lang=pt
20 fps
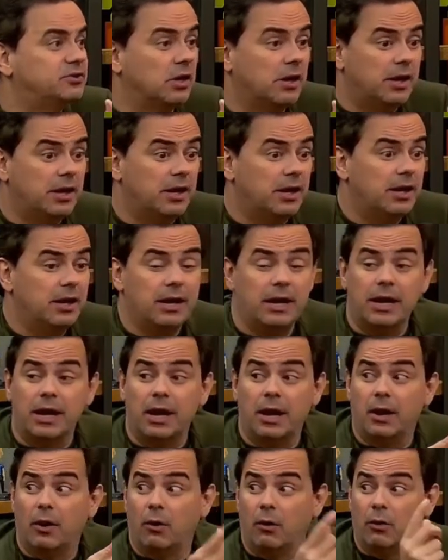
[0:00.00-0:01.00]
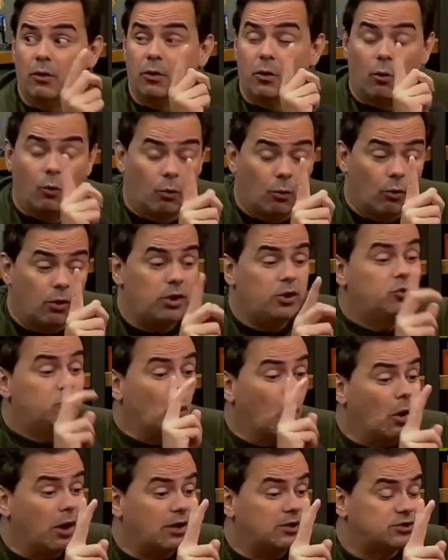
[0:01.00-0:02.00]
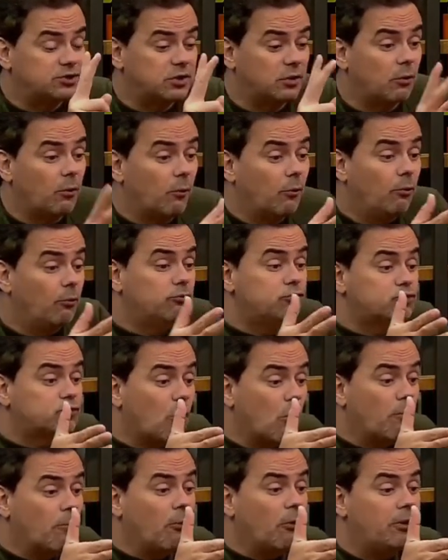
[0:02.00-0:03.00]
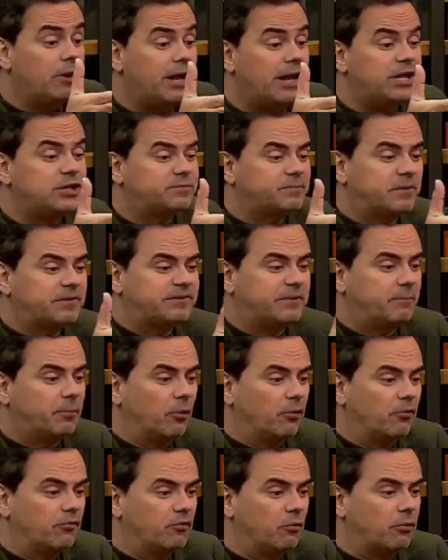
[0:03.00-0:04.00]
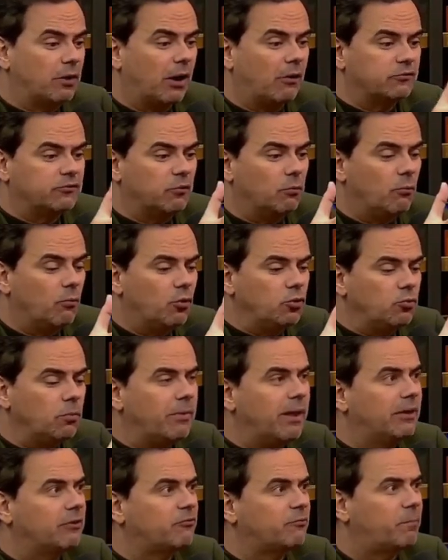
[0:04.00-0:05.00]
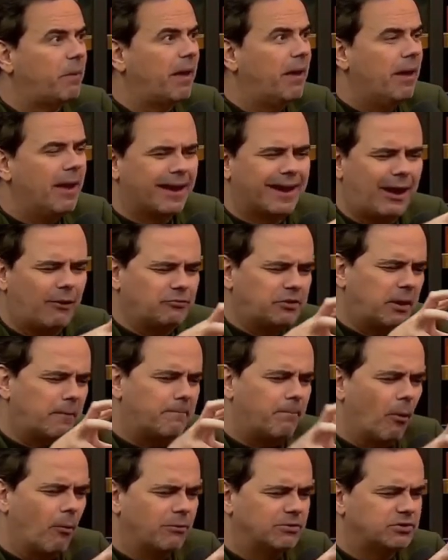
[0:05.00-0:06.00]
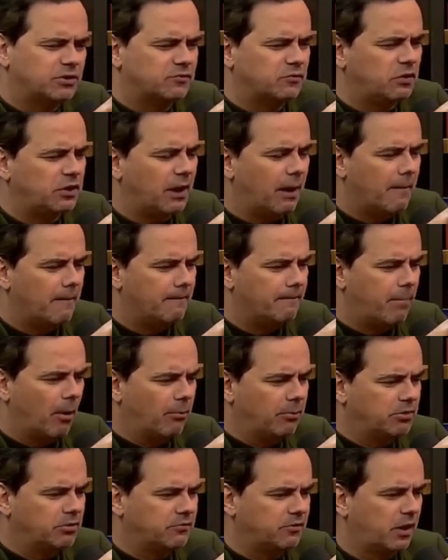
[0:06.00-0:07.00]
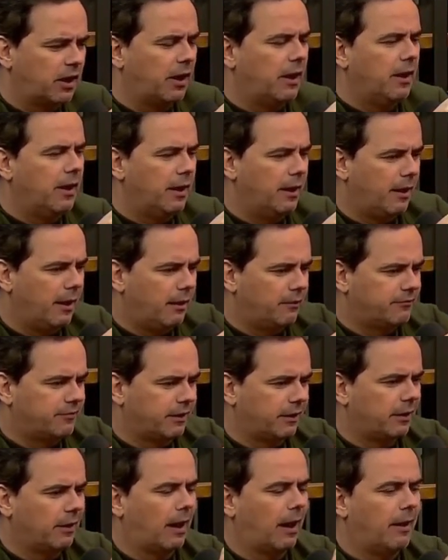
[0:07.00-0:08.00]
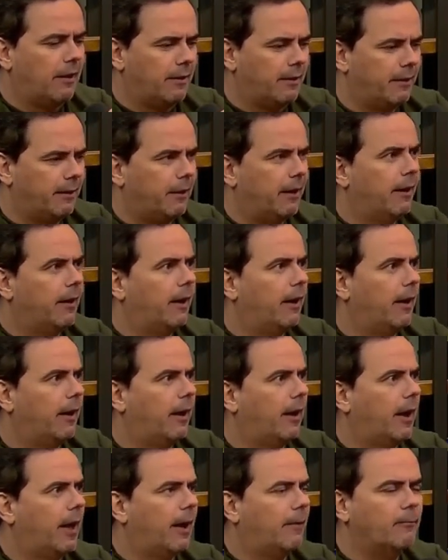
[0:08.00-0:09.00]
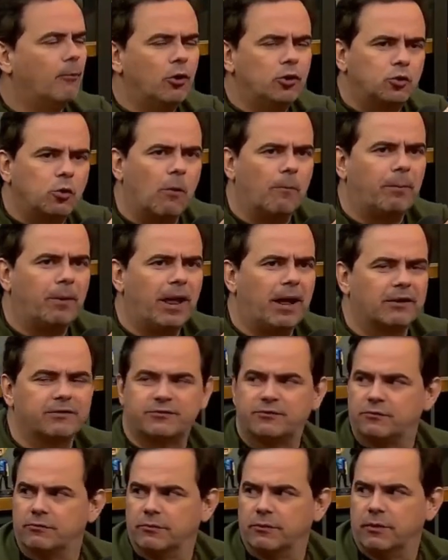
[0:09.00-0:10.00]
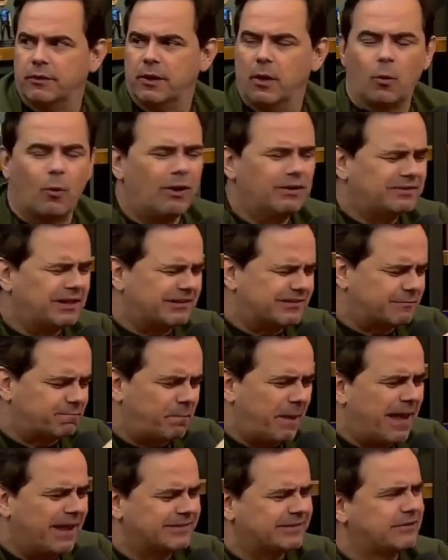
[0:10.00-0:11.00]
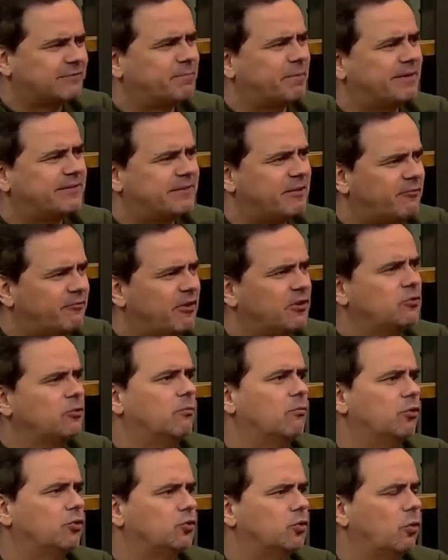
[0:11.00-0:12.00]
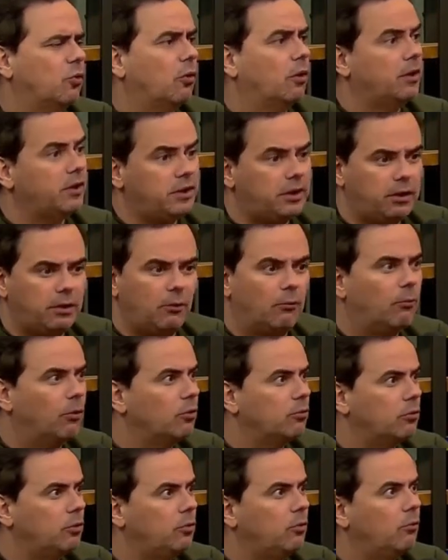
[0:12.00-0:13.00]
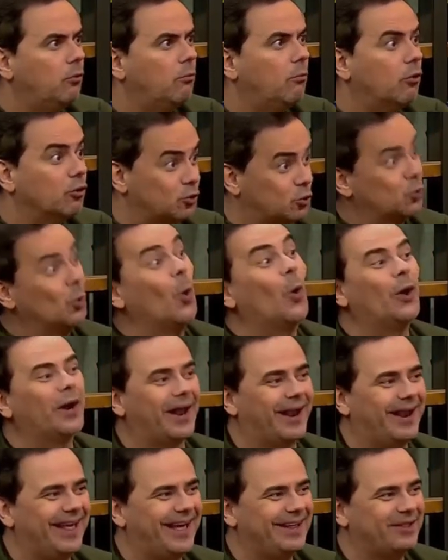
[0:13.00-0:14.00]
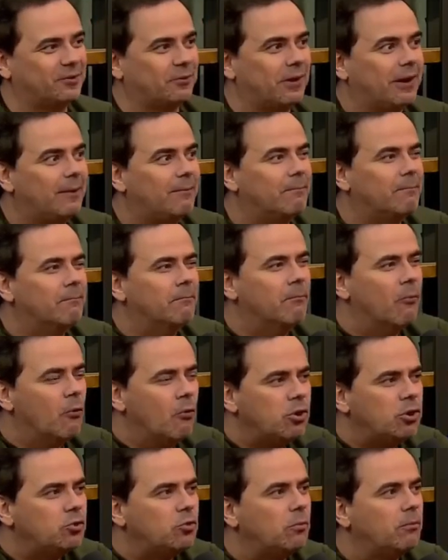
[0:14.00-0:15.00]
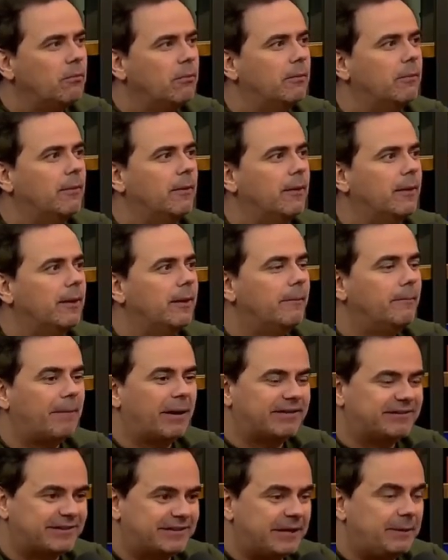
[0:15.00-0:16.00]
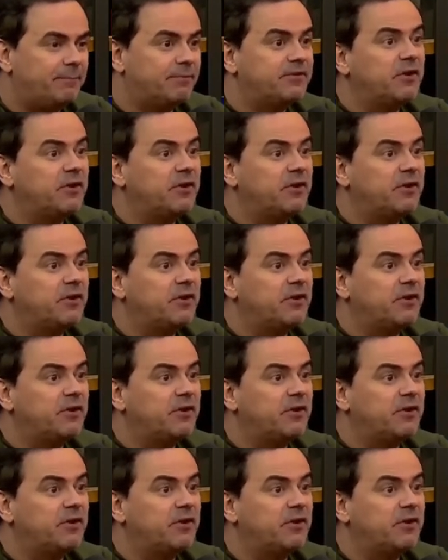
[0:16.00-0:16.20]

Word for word: Mas você não tem fluido de nada. e dois, os componentes para se produzir o carro são muito menos pé. Carro tem bomba de gasolina, bomba de não sei o quê, é não sei o que lá. Não, é, é complexo. É muito complexo. Radiador, o caralho, Quantas é. peças para ser feito um motor uhum. e, o, e o motor elétrico ele é muito simples. mais simples.